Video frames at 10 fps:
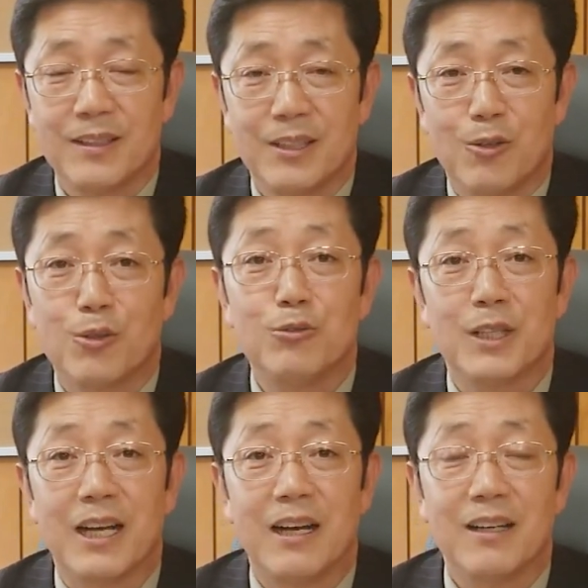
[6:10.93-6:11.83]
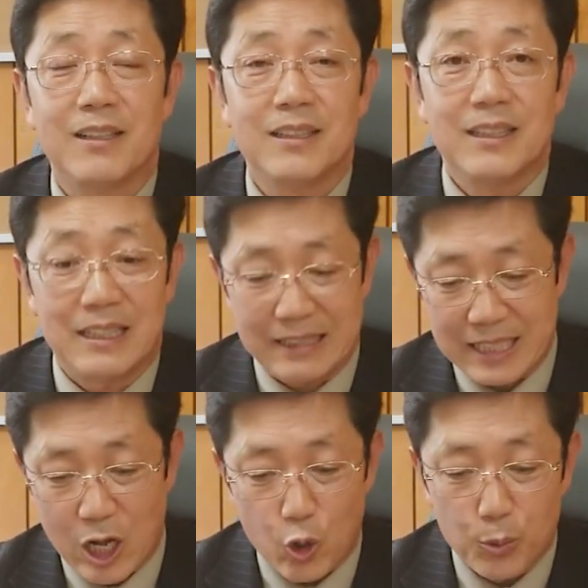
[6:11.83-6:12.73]
오늘 우리가 아,
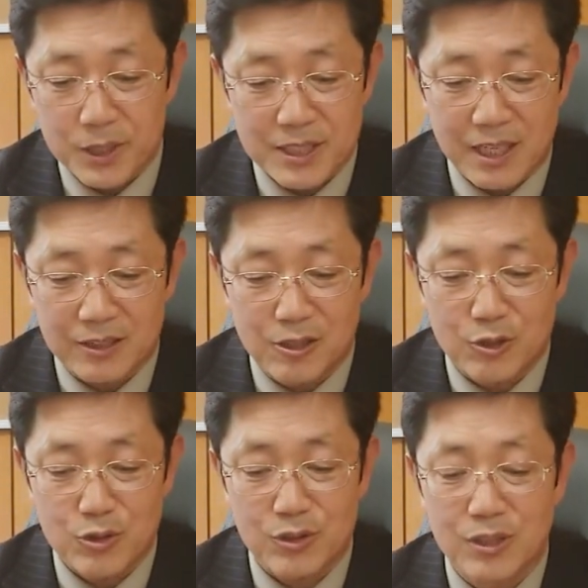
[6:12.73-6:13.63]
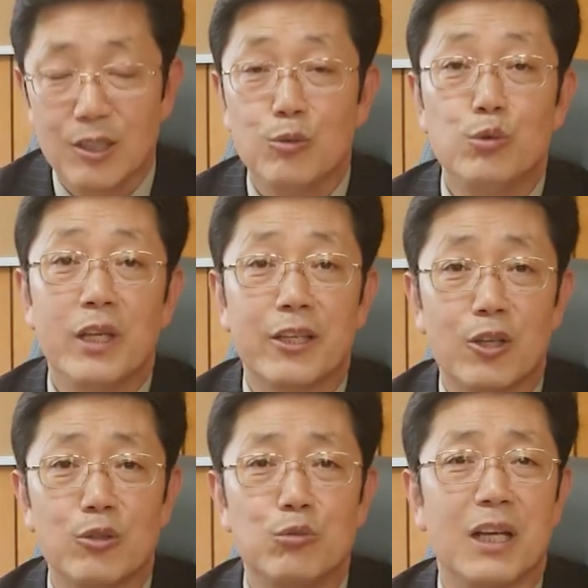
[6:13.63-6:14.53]
야고보 기자가 들려주는 우리의
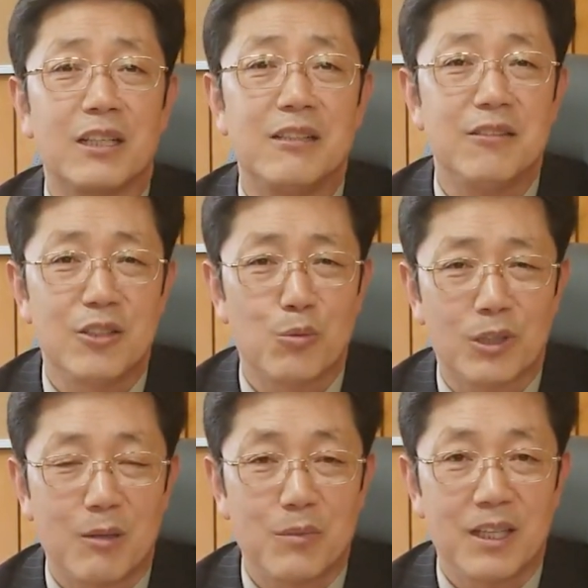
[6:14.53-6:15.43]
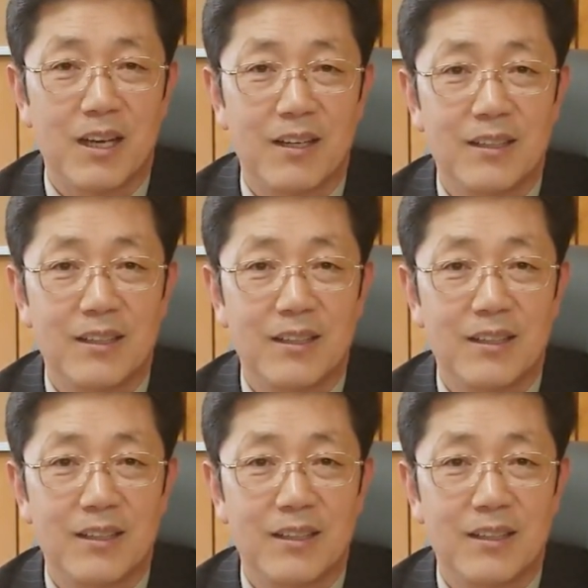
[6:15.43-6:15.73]
혀는 우리가 길들이지 못합니다.